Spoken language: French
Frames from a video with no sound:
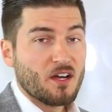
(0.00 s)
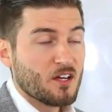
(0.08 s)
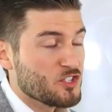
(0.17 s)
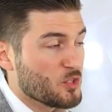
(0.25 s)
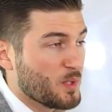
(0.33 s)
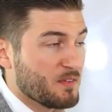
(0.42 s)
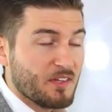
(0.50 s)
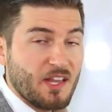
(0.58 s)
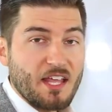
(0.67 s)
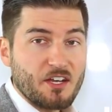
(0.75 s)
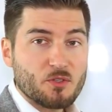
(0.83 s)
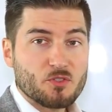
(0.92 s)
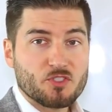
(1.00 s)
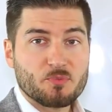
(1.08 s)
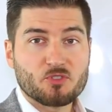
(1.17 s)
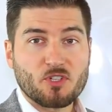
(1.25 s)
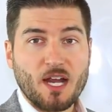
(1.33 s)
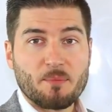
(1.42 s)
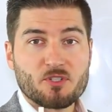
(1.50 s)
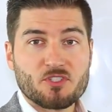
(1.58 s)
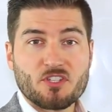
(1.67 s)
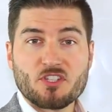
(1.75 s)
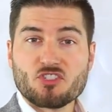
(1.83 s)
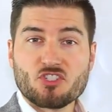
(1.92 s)
Alors prétendons que nous
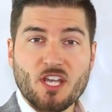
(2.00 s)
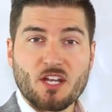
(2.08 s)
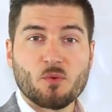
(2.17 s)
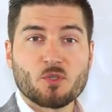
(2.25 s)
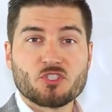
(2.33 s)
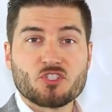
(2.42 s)
avons une tarte